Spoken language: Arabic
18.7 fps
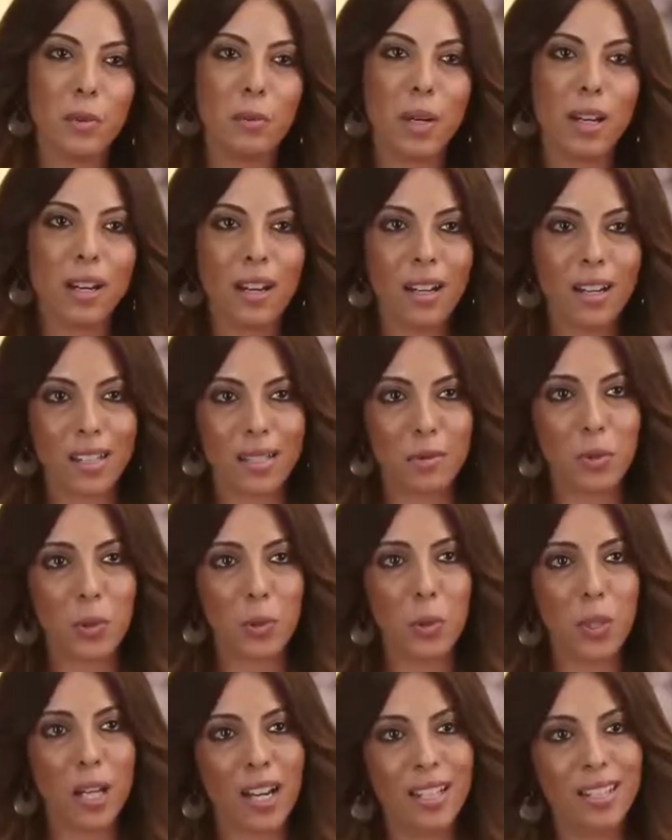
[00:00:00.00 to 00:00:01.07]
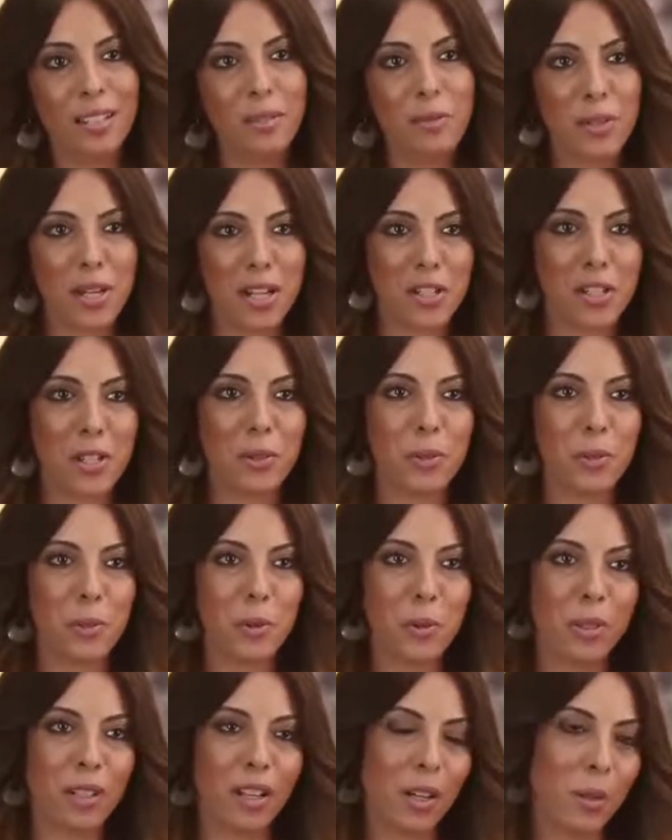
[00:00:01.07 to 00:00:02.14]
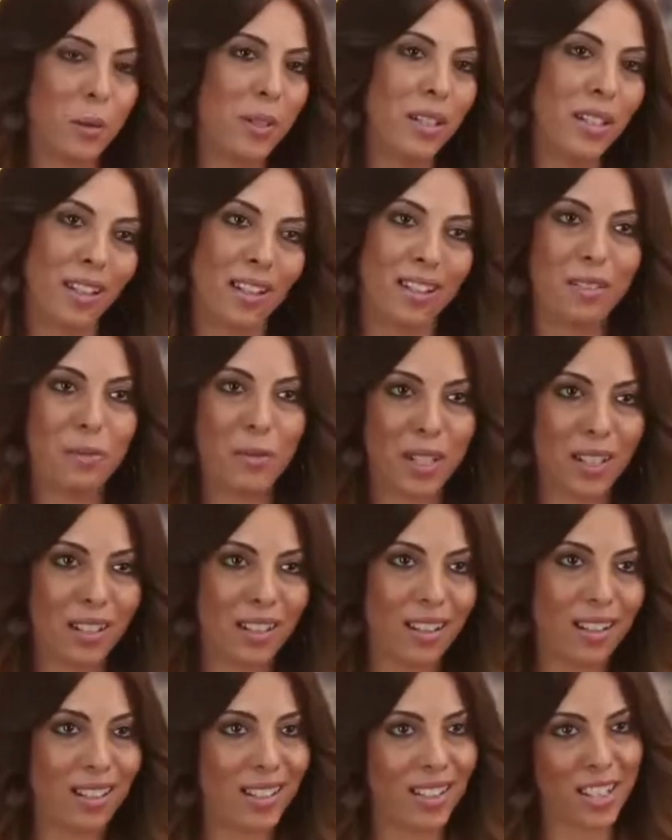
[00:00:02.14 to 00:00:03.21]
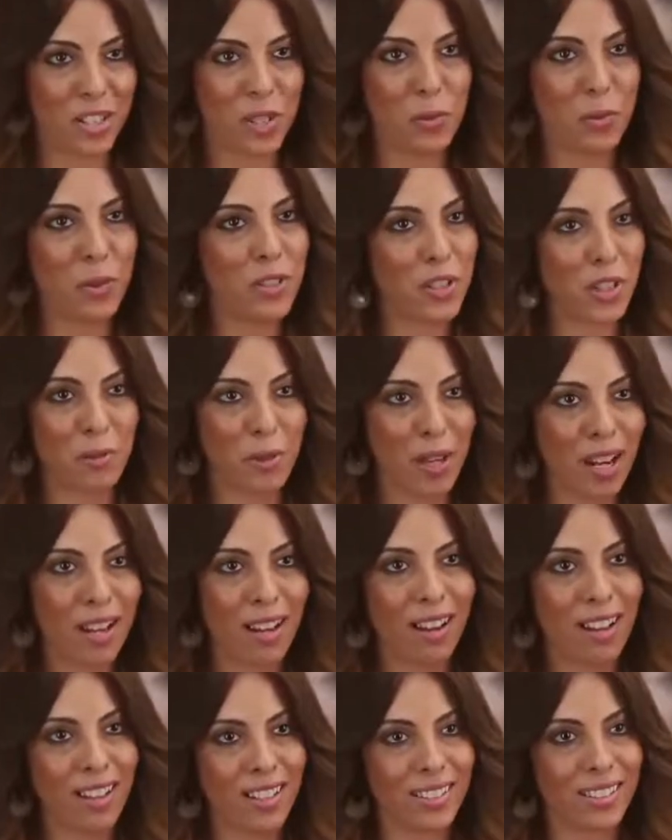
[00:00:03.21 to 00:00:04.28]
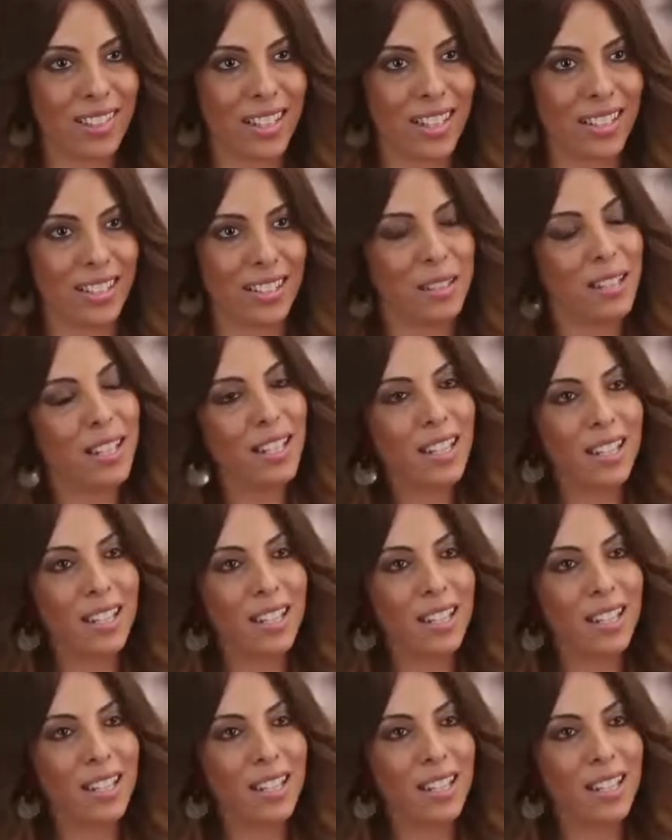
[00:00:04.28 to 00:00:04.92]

إنه المرأة لازم تكون عنيفة عشان تكون قوية هذا فكرة أشوفها شايفاها غلط يعني